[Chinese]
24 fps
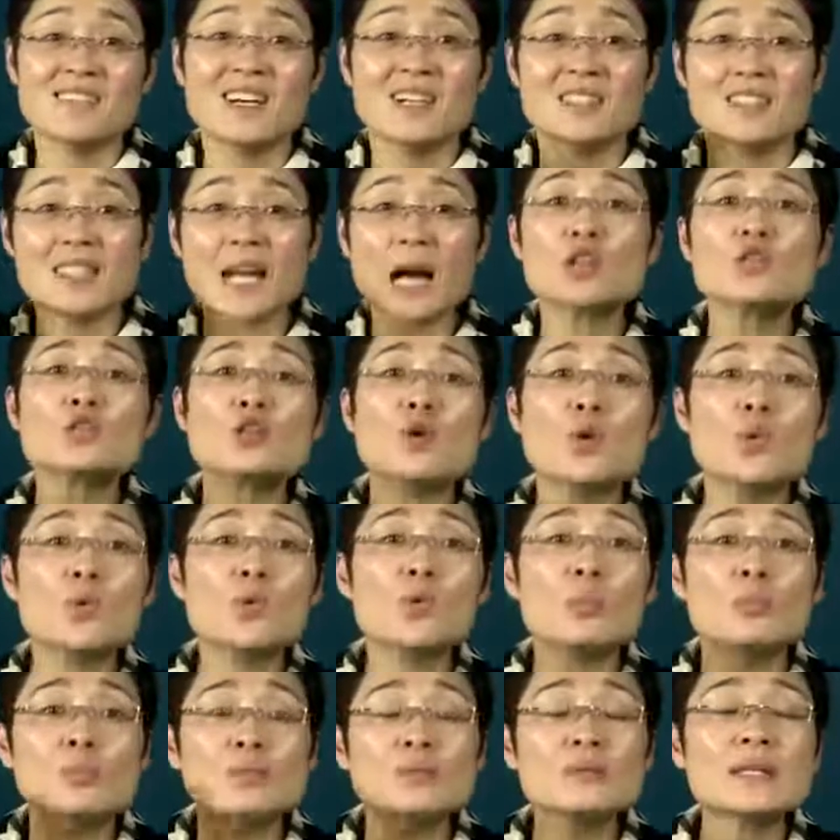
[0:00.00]
养宠物
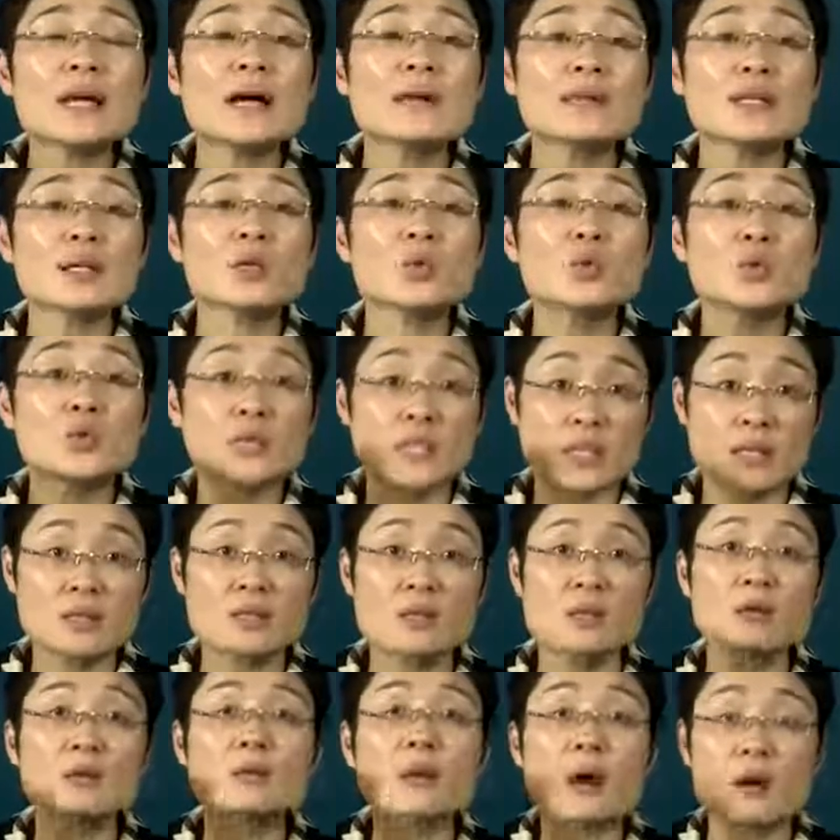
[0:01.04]
不但能够减
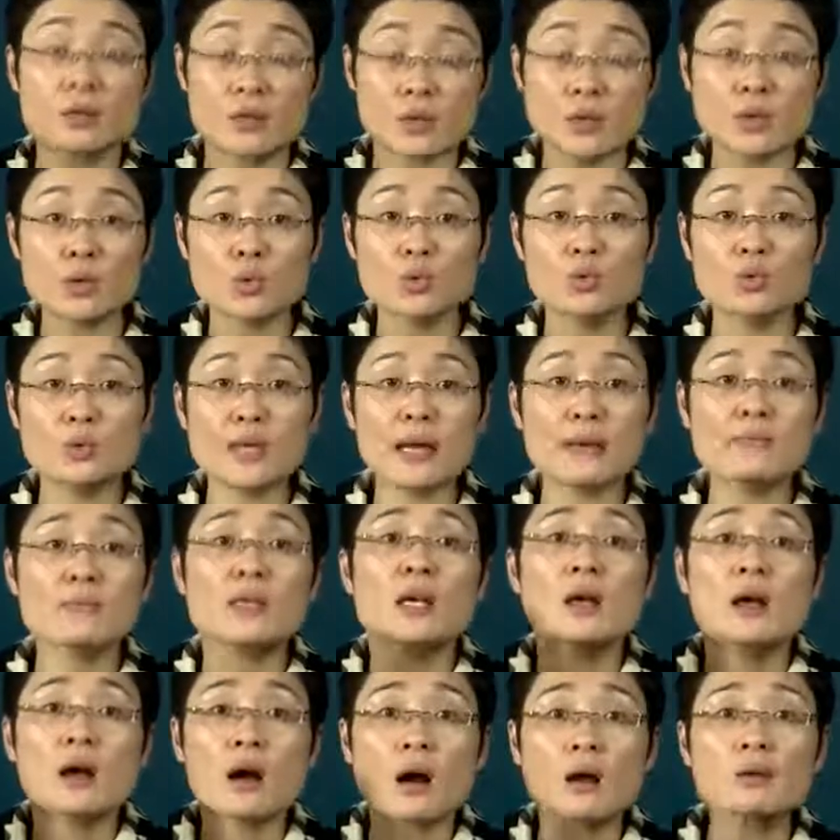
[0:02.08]
少老人的孤单，
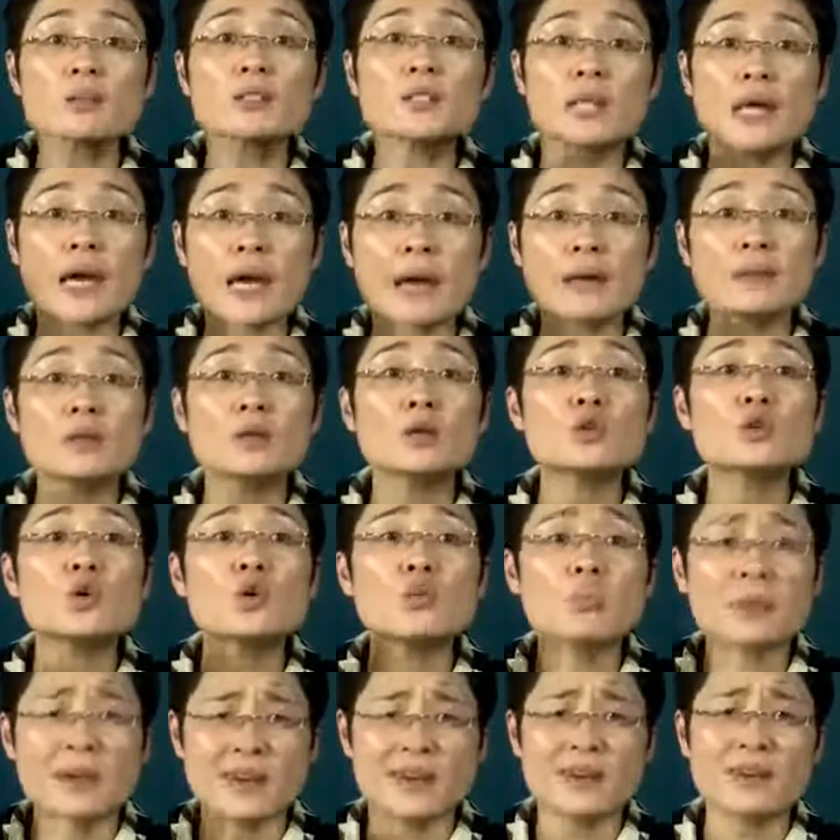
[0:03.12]
而且还能够
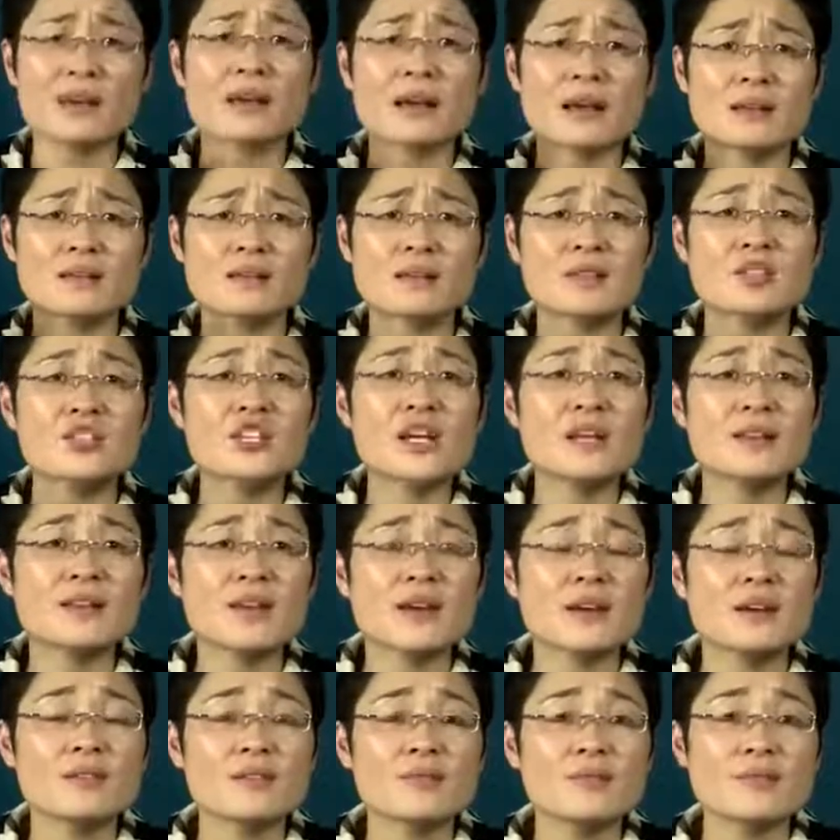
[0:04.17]
培养孩子的善
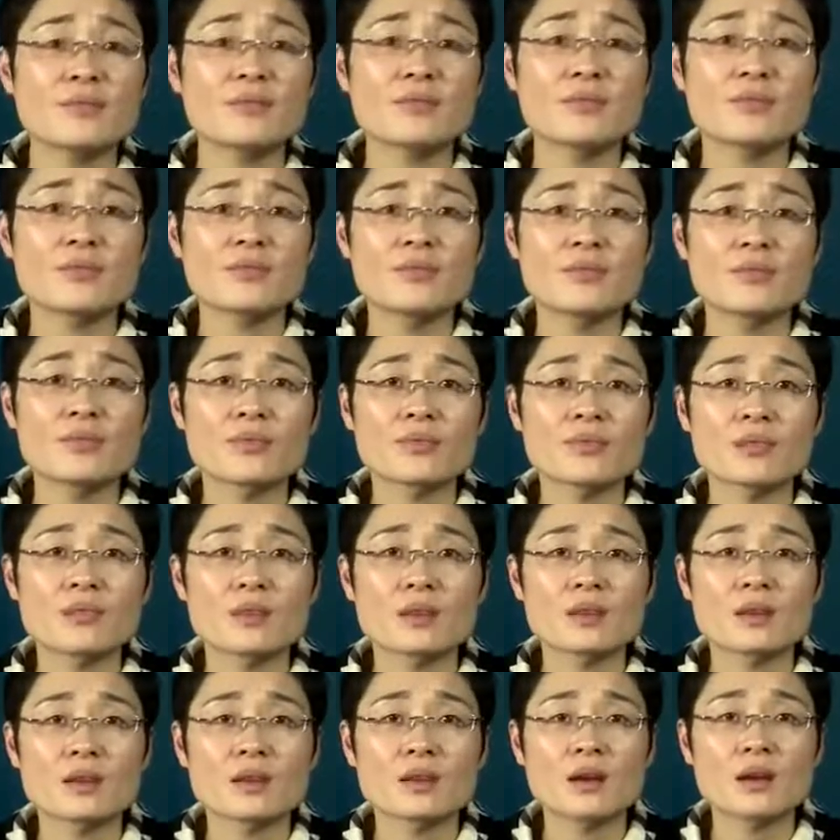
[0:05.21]
良。
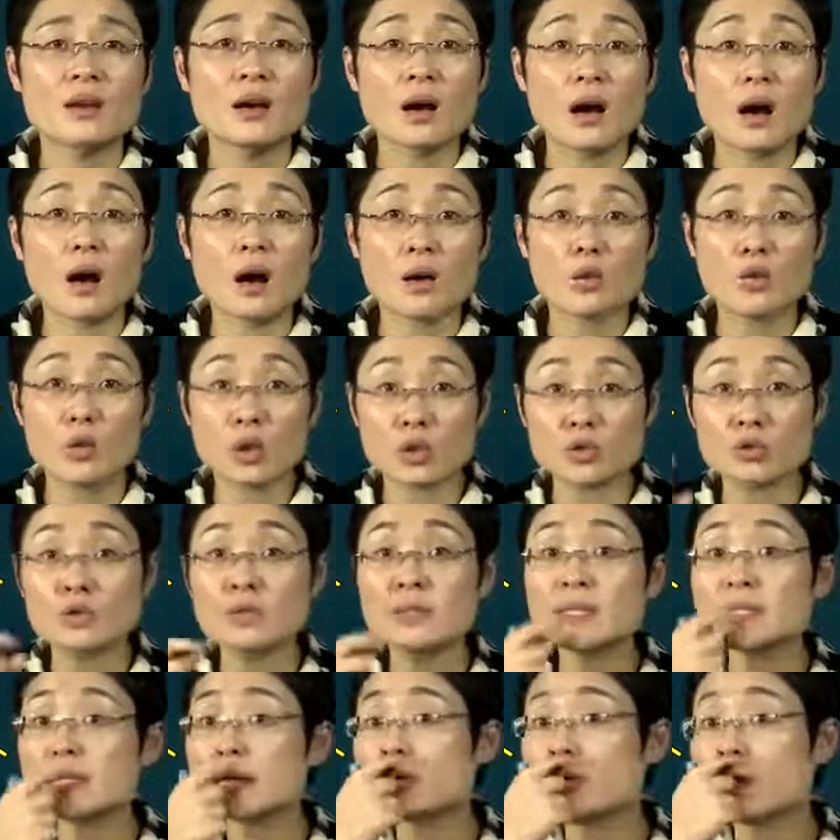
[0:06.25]
好，我说
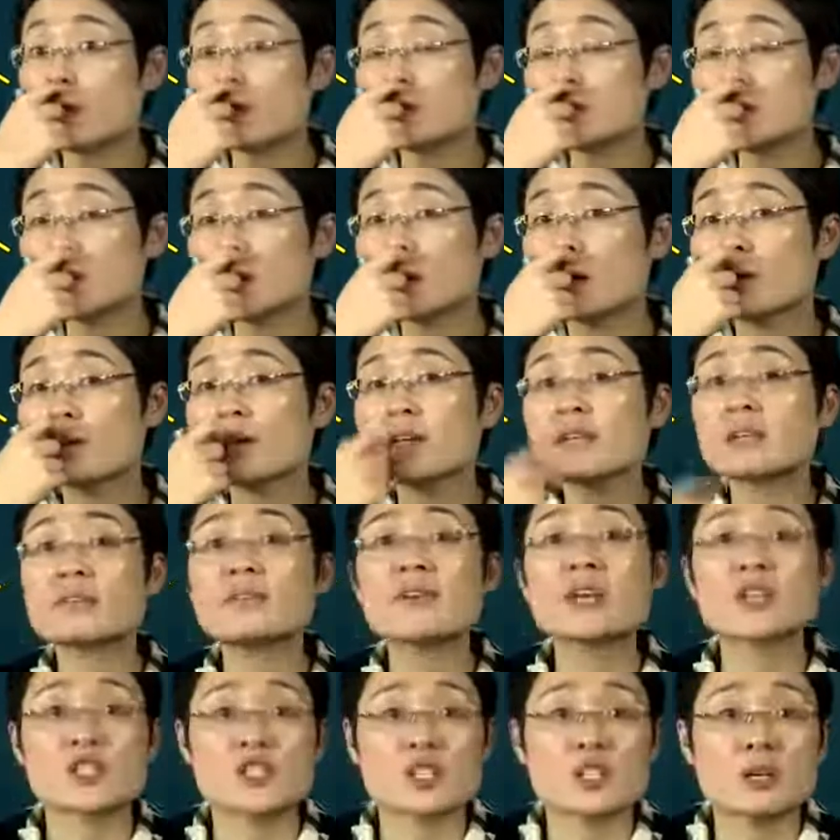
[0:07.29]
一下 not only 的
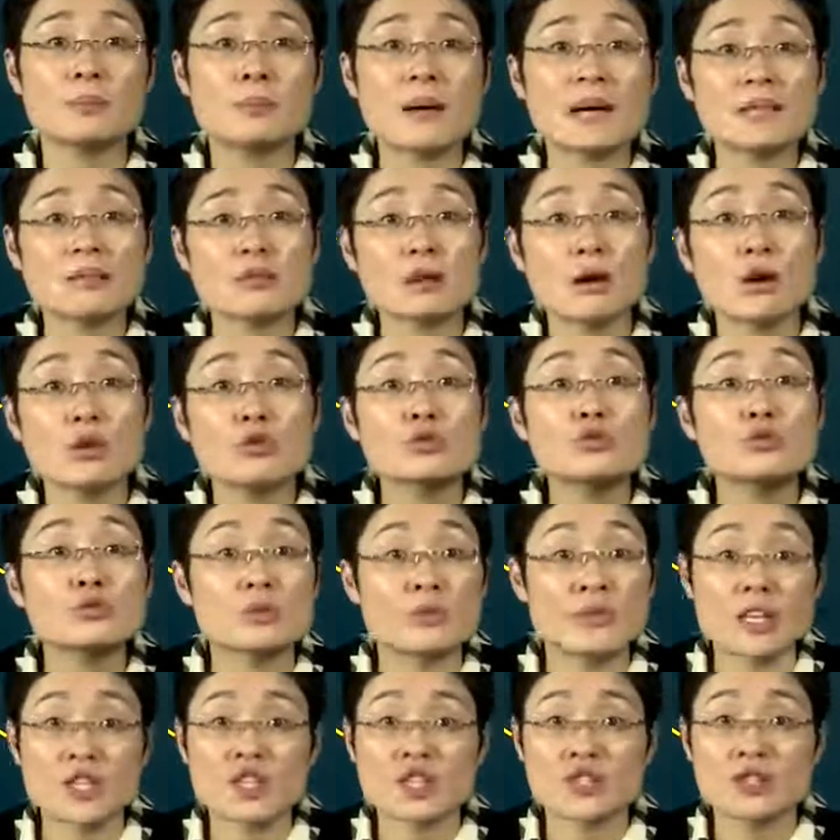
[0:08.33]
位置和 but also 的
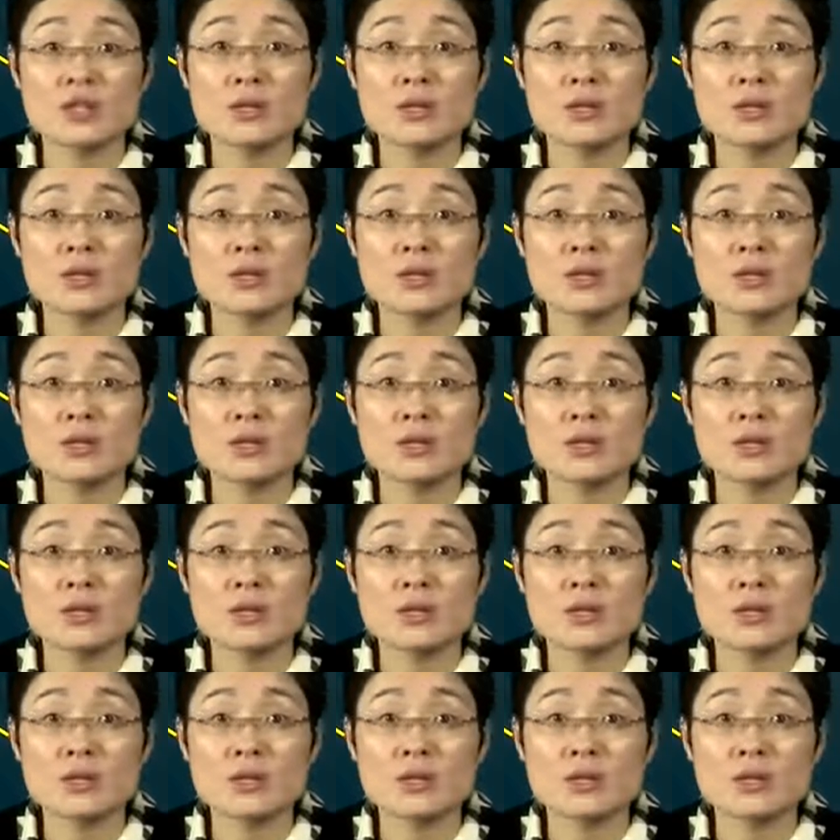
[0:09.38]
位置。